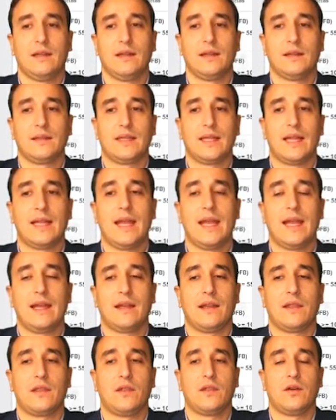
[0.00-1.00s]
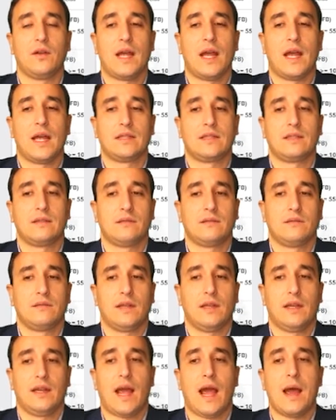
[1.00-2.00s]
tener zonas
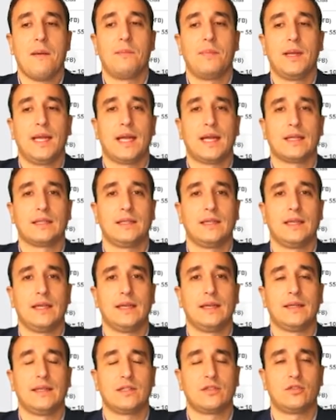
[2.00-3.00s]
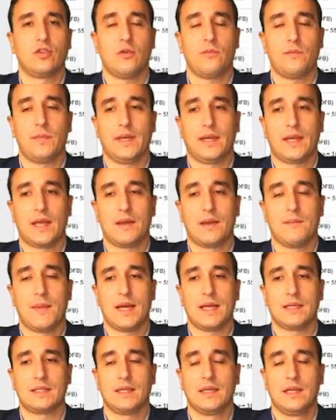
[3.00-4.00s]
amplias de, de, stop y que
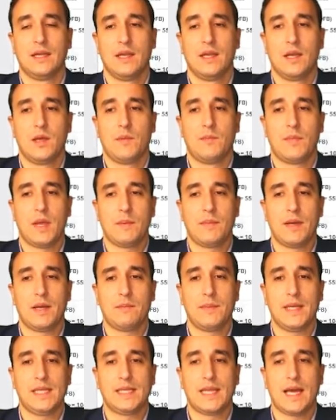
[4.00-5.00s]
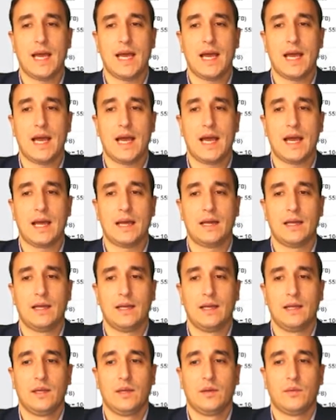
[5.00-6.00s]
además me permita
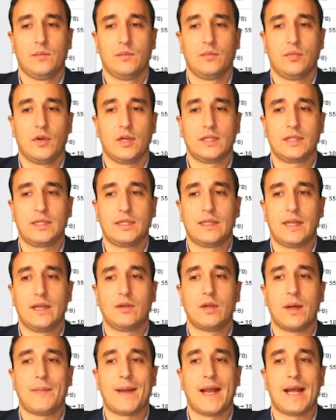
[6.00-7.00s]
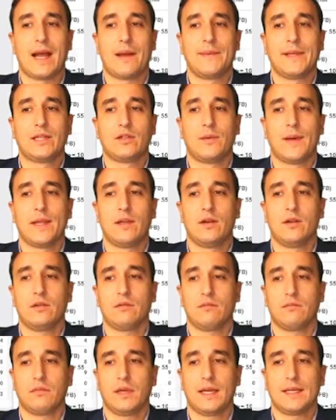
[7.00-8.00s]
pues tener un apalancamiento
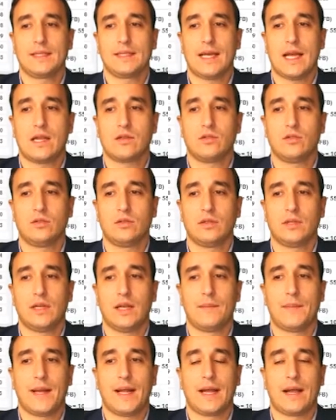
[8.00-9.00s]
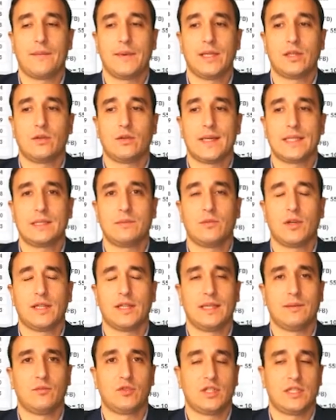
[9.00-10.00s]
mayor. En este caso, el apalancamiento máximo que
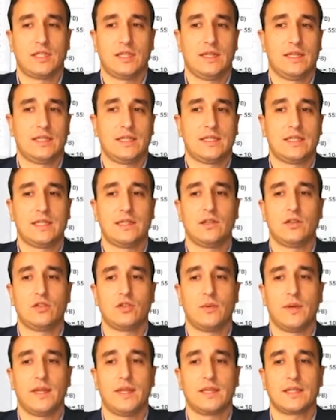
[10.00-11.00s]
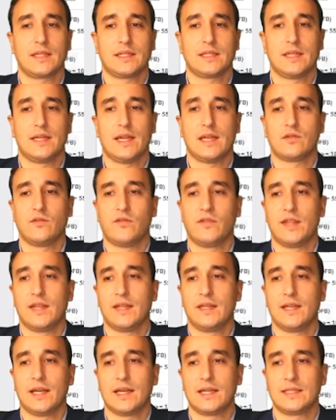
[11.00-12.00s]
tenemos es de 68 veces, que sería
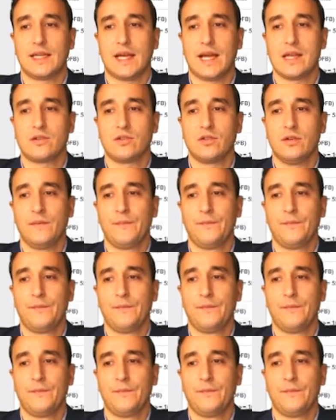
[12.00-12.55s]
suficiente en este caso.